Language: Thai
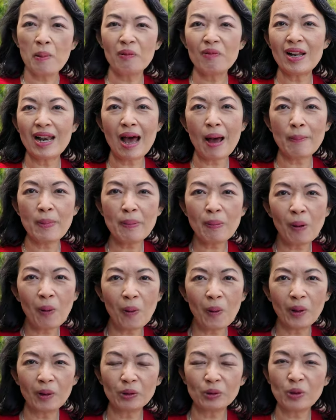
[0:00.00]
เวลาไม่พอ
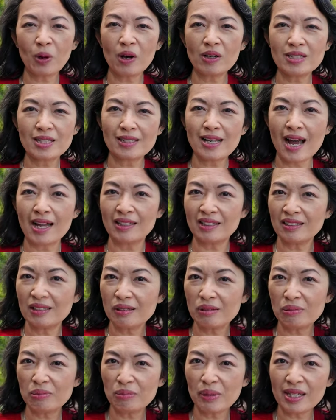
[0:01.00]
แล้วก็สถานที่
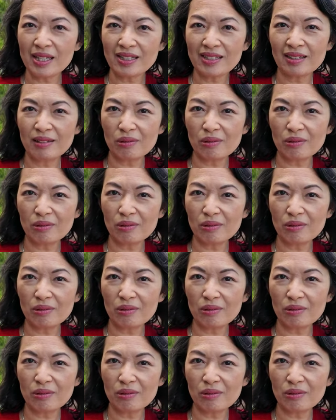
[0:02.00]
ไม่